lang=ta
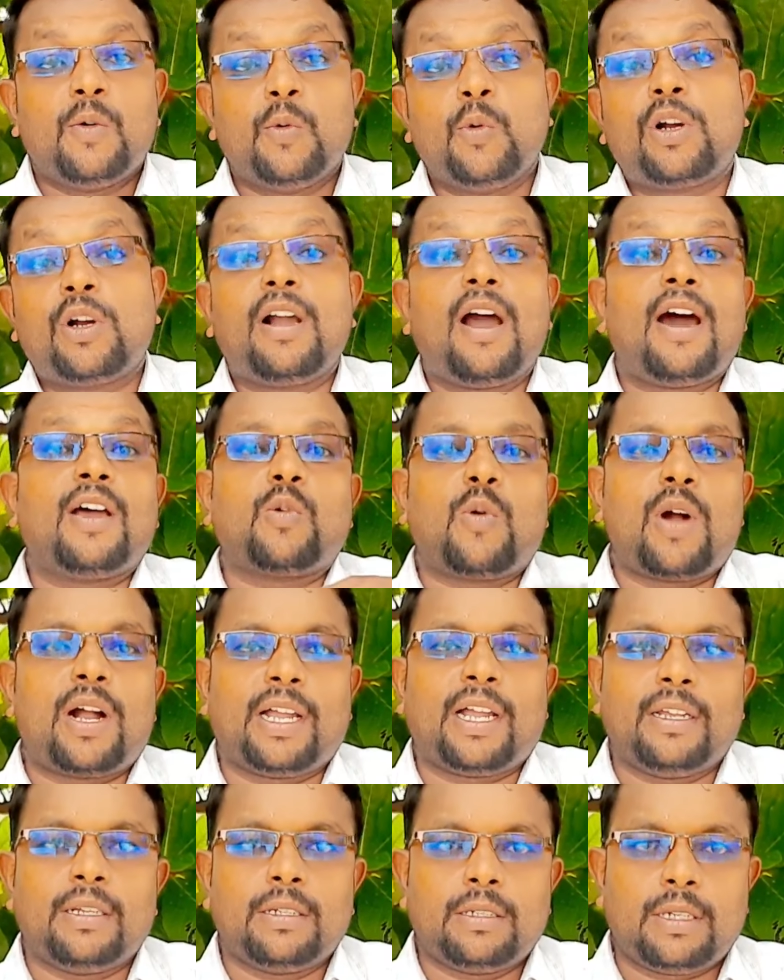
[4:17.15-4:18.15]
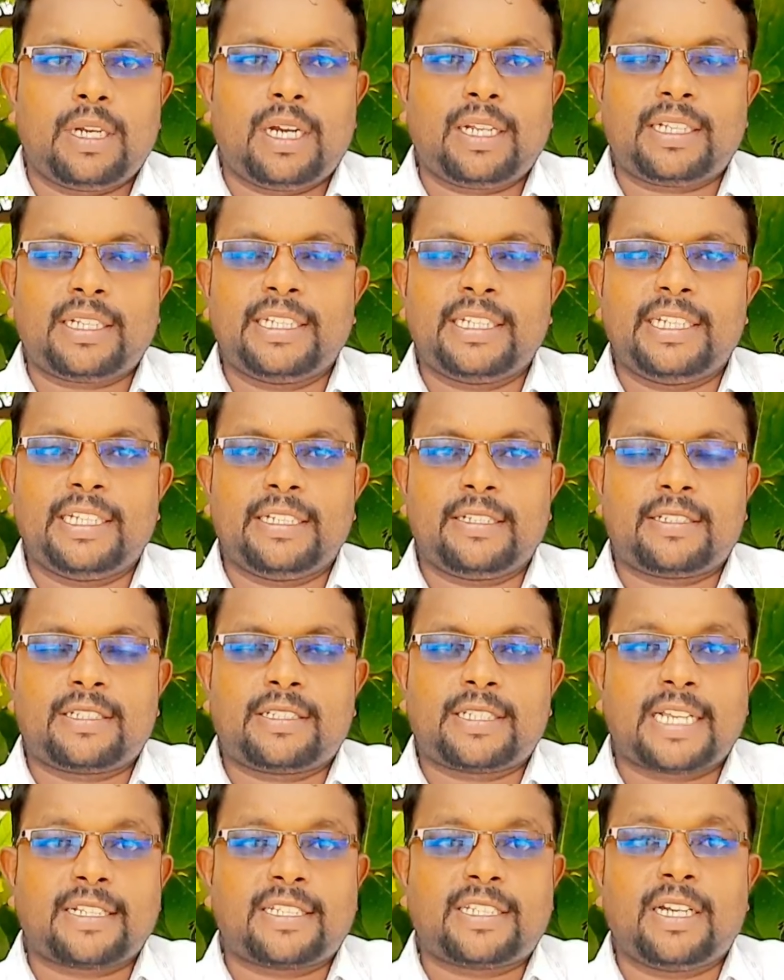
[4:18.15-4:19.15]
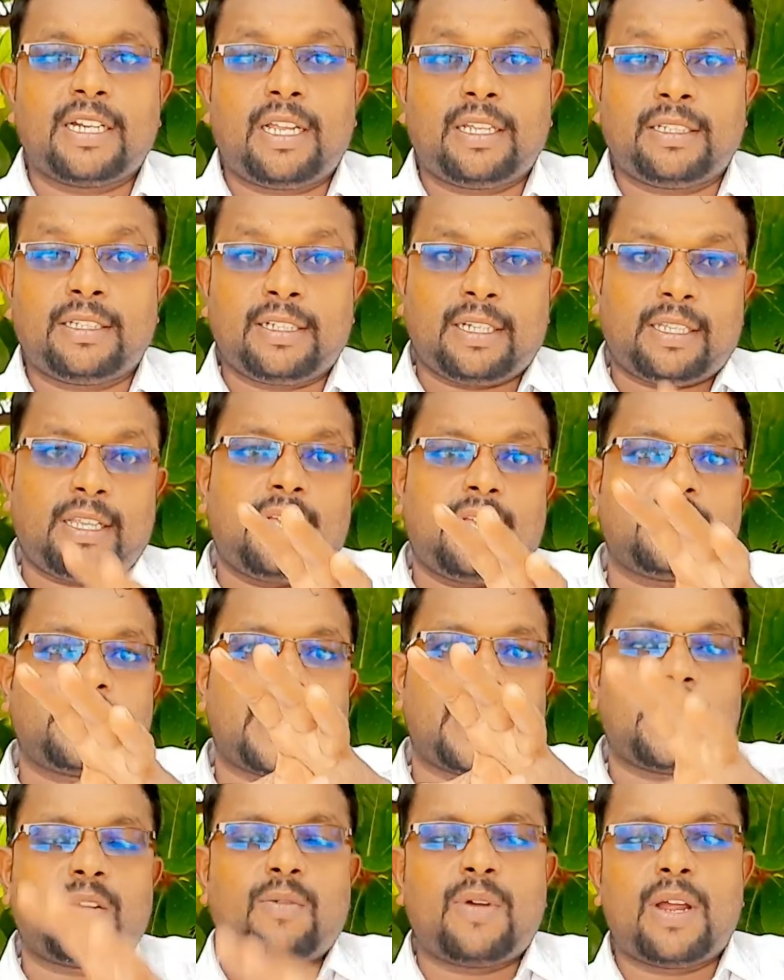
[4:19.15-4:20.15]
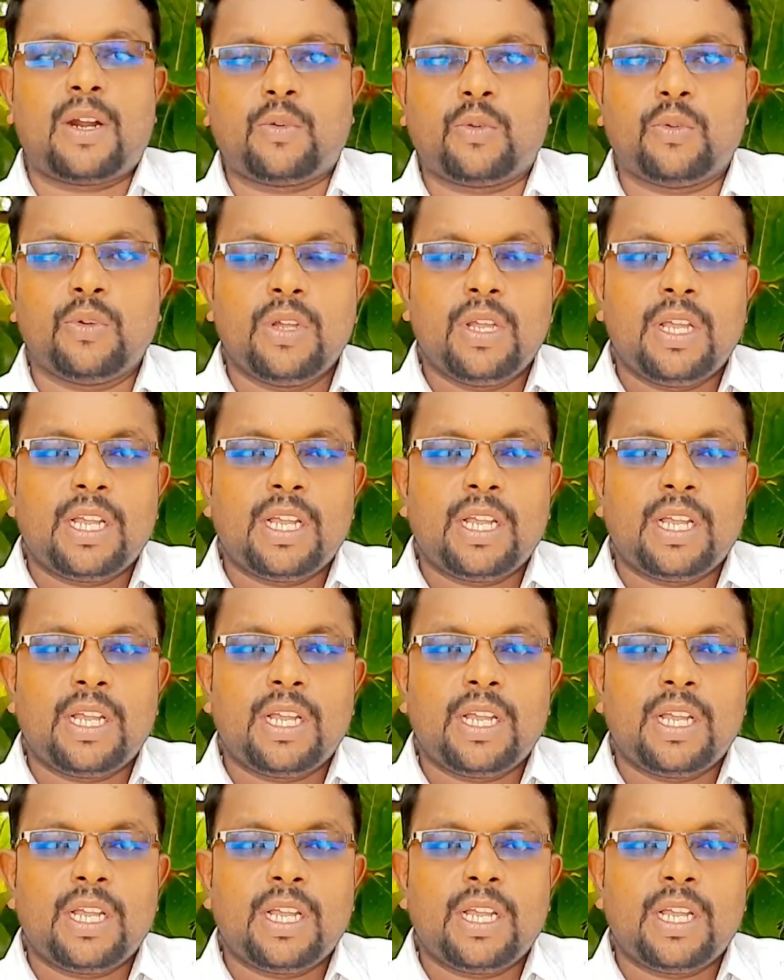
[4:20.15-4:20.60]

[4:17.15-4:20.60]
உட்காருவாங்க எனக்கு சர்ச்சில் இங்கே தான் சேர் வேணும்